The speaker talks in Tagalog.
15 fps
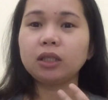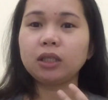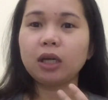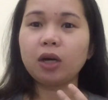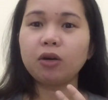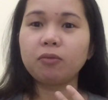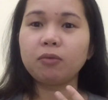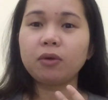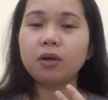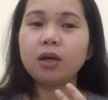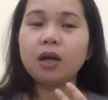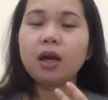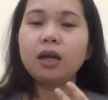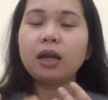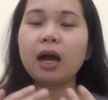Hindi ako,
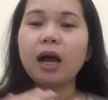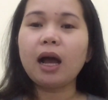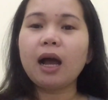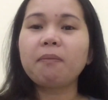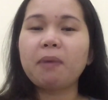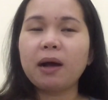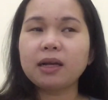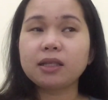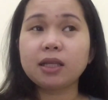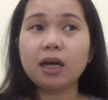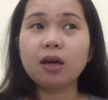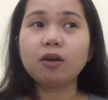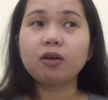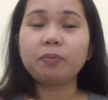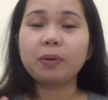
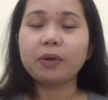nakakabasa ako,